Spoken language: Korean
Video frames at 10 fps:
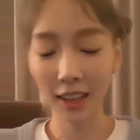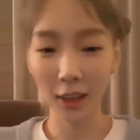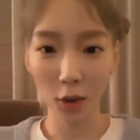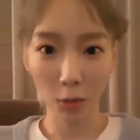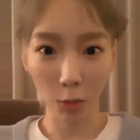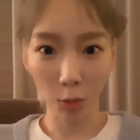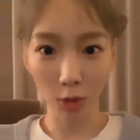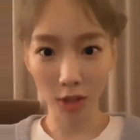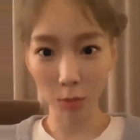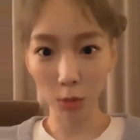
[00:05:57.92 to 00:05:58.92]
이걸 보고
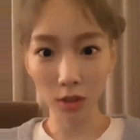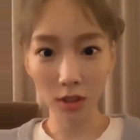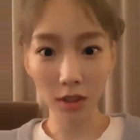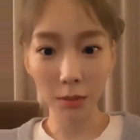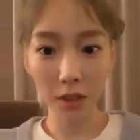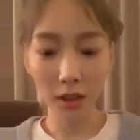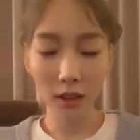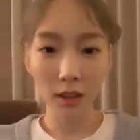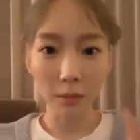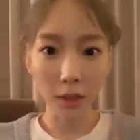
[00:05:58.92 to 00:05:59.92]
이제 모든 스탭들이
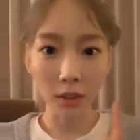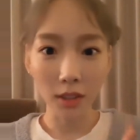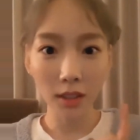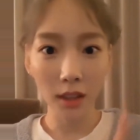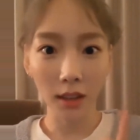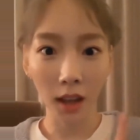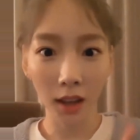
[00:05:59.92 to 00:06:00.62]
김태현 신났다.